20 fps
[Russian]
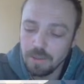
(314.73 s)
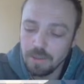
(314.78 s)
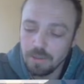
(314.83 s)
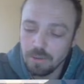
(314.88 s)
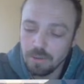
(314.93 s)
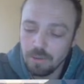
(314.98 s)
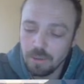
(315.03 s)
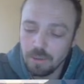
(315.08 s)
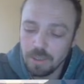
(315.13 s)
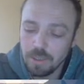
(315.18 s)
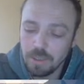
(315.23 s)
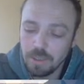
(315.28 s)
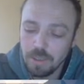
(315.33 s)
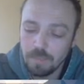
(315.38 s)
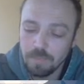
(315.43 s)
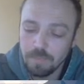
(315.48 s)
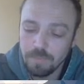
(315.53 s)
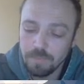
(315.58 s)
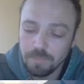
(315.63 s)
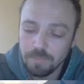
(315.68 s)
стоит
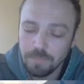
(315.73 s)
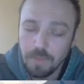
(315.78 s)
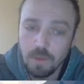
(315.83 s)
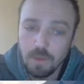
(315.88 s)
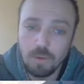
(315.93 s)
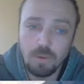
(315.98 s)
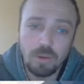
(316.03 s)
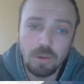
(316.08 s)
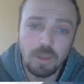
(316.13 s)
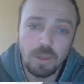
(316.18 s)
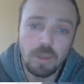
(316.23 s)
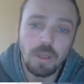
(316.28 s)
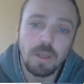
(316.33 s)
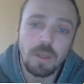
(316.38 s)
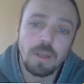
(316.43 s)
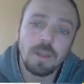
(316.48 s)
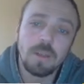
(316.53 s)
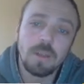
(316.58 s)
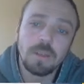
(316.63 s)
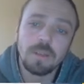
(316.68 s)
там
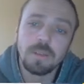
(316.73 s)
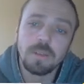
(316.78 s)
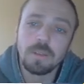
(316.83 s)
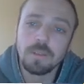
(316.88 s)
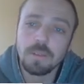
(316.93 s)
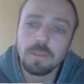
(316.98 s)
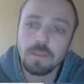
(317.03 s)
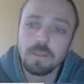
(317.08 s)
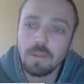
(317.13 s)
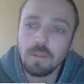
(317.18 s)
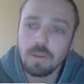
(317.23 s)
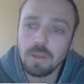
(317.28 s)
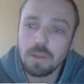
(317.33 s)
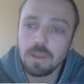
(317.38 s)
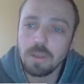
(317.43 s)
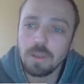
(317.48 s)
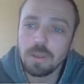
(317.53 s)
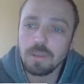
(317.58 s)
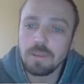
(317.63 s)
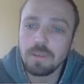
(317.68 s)
около,
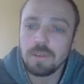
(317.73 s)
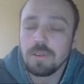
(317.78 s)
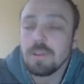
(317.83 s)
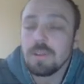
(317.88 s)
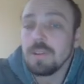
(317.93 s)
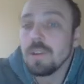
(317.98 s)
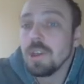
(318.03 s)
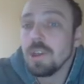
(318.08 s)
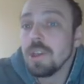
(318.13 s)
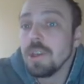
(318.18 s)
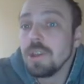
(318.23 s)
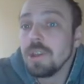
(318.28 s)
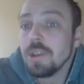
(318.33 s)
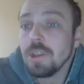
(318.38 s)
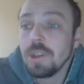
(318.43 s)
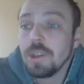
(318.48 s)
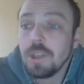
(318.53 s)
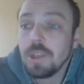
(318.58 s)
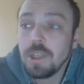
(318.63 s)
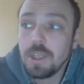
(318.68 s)
около
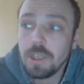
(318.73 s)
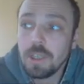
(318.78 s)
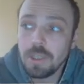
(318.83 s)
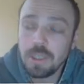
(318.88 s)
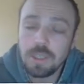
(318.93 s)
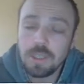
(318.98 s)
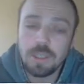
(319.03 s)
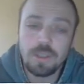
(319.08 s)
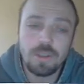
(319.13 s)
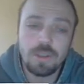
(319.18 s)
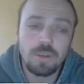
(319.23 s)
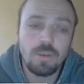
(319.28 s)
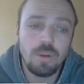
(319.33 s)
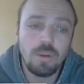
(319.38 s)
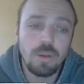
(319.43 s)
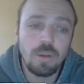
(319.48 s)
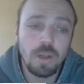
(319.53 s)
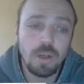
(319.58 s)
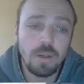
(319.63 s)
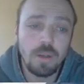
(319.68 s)
3-4 тысячи
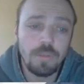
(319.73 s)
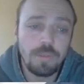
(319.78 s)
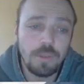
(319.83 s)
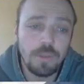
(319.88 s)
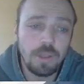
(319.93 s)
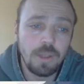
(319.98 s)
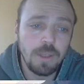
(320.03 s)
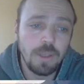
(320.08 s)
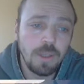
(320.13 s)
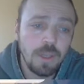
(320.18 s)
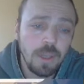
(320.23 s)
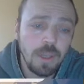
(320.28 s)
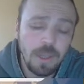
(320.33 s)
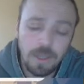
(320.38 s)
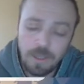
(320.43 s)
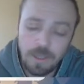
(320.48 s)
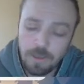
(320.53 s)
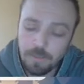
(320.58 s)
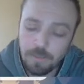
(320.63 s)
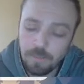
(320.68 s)
долларов, и
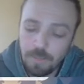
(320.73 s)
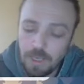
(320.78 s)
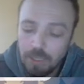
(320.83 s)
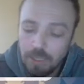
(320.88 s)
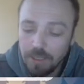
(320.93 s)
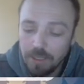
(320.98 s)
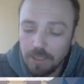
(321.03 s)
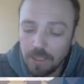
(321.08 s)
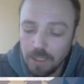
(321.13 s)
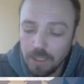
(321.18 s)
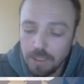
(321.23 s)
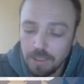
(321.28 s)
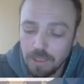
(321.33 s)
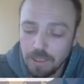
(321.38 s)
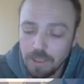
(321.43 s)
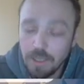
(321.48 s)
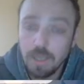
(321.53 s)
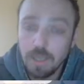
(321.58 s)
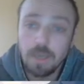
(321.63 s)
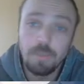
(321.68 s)
маленькая
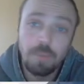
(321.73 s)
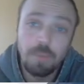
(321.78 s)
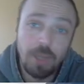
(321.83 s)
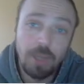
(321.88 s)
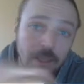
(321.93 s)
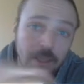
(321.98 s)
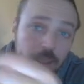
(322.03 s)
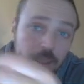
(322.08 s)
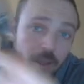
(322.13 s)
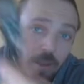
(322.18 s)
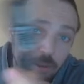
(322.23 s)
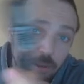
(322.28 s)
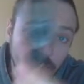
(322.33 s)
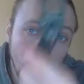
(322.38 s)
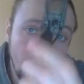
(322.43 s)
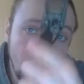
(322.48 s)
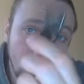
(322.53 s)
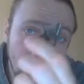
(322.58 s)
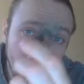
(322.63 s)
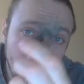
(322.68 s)
такая платка,
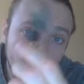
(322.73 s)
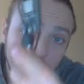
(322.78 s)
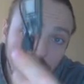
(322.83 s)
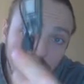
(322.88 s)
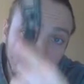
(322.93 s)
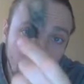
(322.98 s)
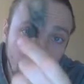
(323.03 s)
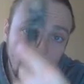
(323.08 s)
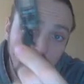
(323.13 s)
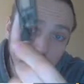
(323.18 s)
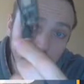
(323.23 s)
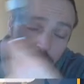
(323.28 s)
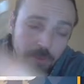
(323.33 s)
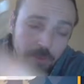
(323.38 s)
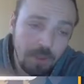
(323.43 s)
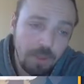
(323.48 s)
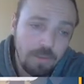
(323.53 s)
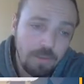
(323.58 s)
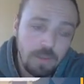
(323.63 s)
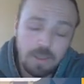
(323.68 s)
которая стоит
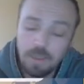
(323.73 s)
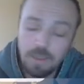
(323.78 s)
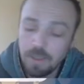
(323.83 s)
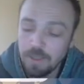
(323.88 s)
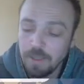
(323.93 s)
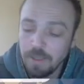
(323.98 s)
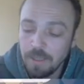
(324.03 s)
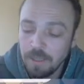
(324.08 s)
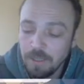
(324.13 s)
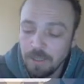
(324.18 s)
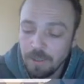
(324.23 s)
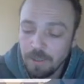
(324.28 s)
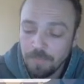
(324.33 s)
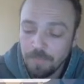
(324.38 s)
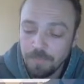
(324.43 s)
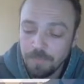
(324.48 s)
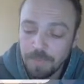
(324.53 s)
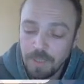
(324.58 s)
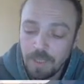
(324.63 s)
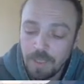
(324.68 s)
6,5
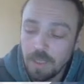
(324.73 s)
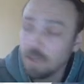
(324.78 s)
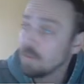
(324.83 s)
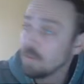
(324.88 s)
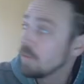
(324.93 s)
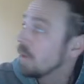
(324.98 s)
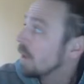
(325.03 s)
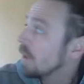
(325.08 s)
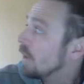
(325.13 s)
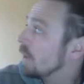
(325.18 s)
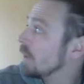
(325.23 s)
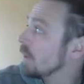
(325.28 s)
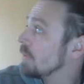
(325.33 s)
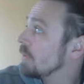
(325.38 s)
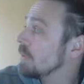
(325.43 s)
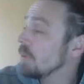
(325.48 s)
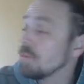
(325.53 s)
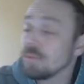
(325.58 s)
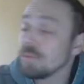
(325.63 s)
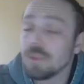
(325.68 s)
евро, и
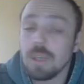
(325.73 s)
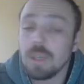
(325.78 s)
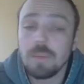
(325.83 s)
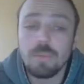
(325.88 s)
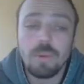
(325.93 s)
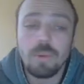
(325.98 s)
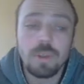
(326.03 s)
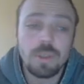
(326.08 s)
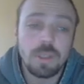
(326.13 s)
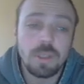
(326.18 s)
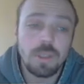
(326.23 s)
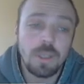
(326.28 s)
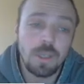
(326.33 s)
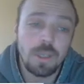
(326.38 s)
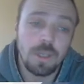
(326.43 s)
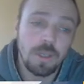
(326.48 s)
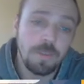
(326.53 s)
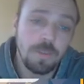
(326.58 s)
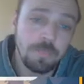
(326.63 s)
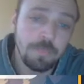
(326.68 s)
вы уже
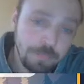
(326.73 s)
можете